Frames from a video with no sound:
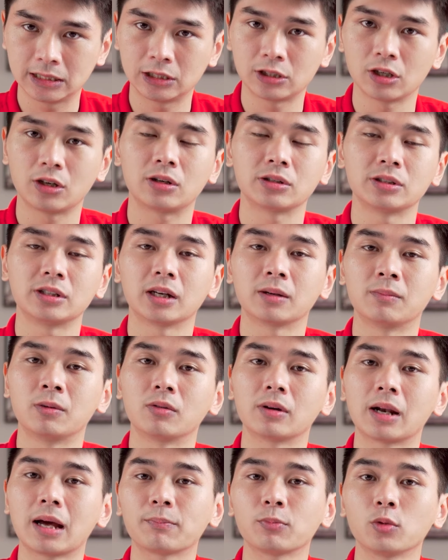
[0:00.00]
cho những cái
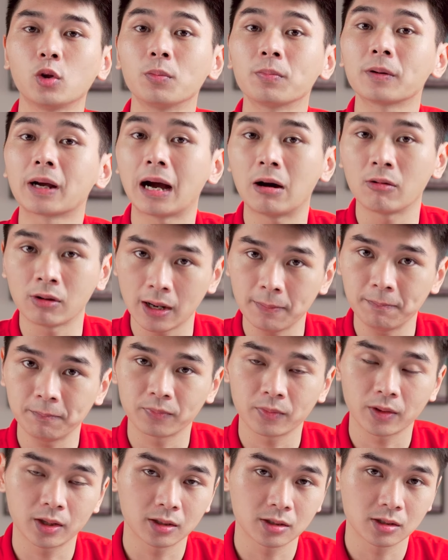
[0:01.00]
mẫu laptop cao cấp,
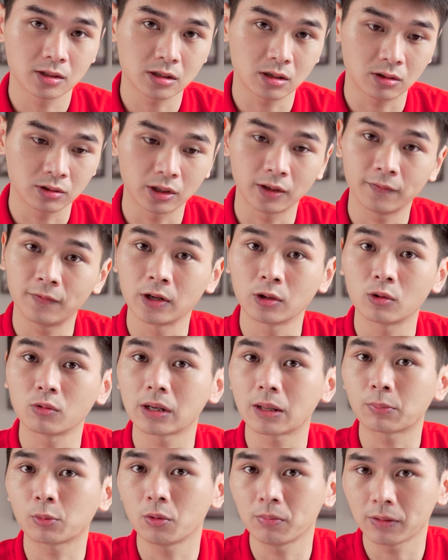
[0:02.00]
cho những phân khúc
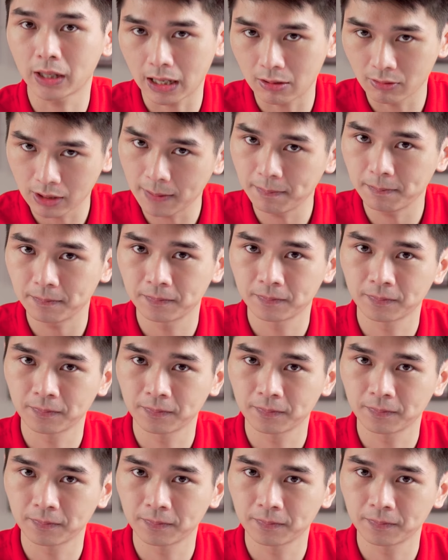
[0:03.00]
laptop cao cấp.